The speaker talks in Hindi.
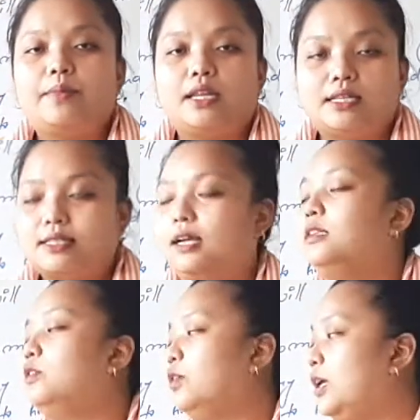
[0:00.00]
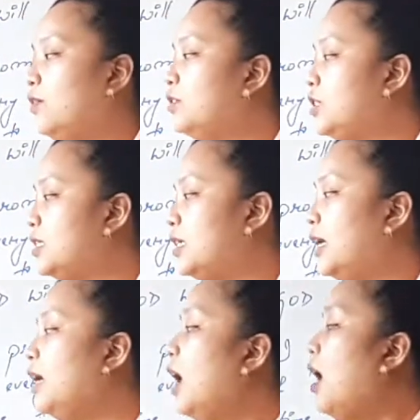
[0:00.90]
मेरे साथ तो ये चीज़ें
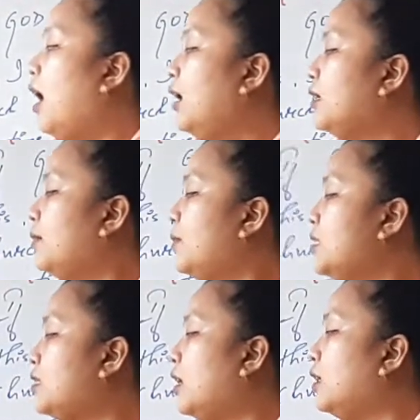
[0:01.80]
हैं और कमेंट्स